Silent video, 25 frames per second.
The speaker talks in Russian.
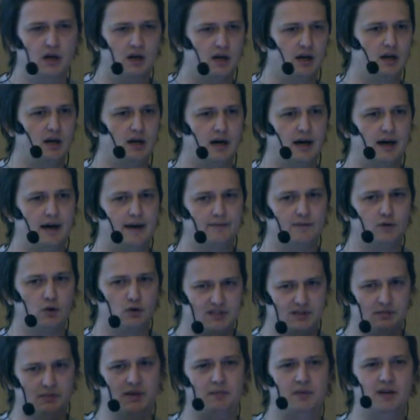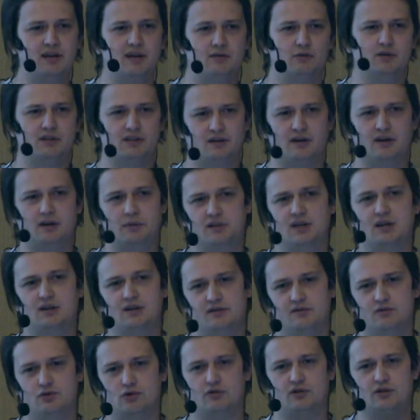А, но, тем не менее, вот этот
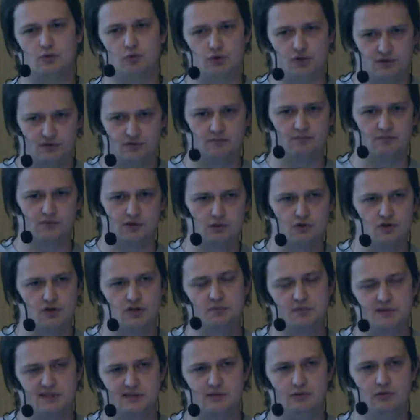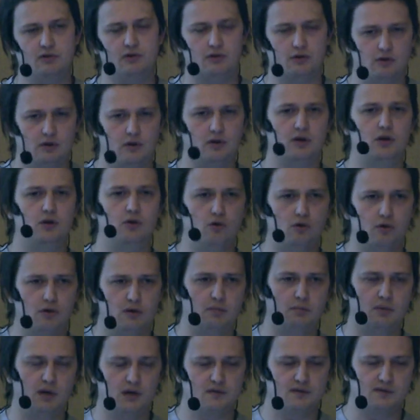рекомендательный движок — это очень сложная бизнес-логика, и ее
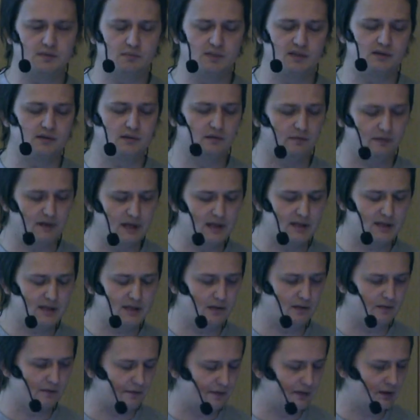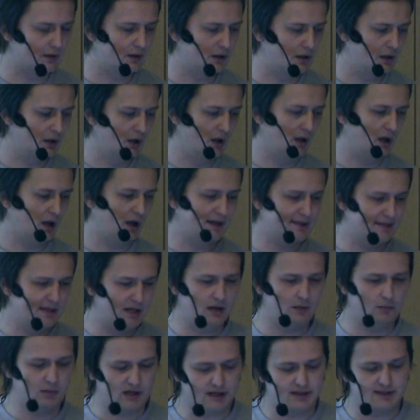имеет смысл вынести в
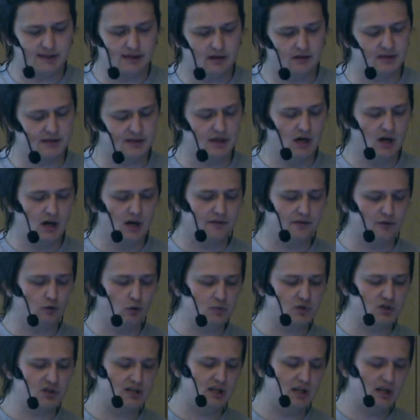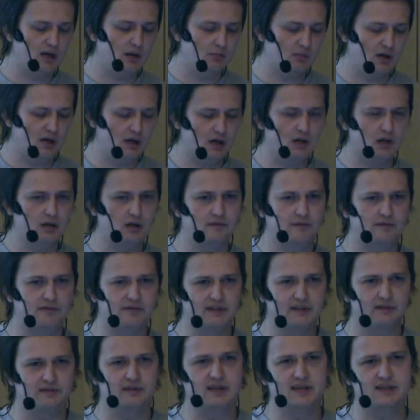отдельный микросервис. В том числе мы
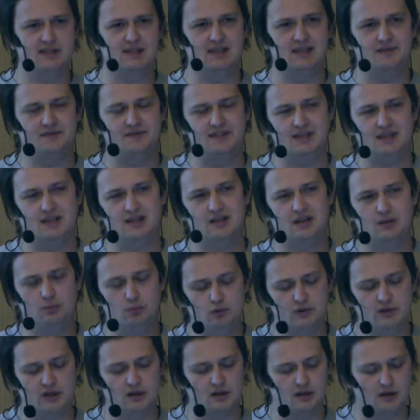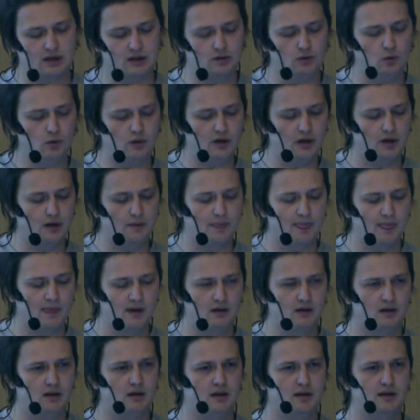выносили все атрибуты, которые
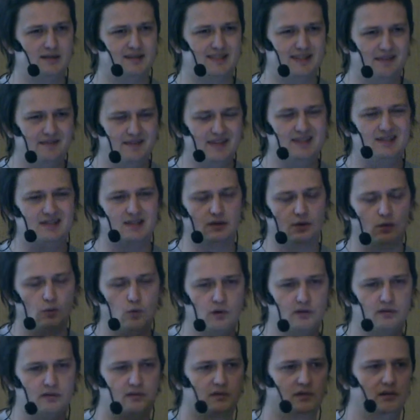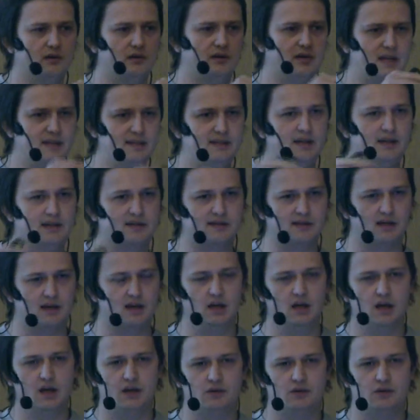а, зависят от э, контекста,